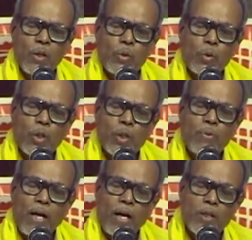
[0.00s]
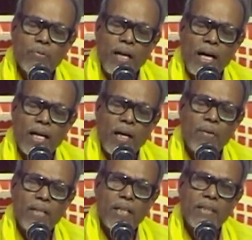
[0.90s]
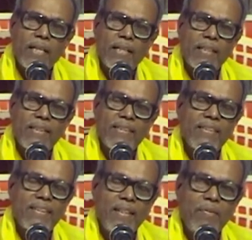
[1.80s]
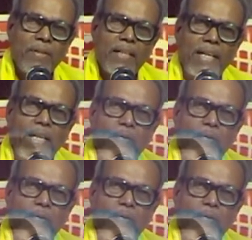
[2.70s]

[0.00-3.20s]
தோற்றம் ஆகும் ஆகாமலே இருத்தல் தன்னை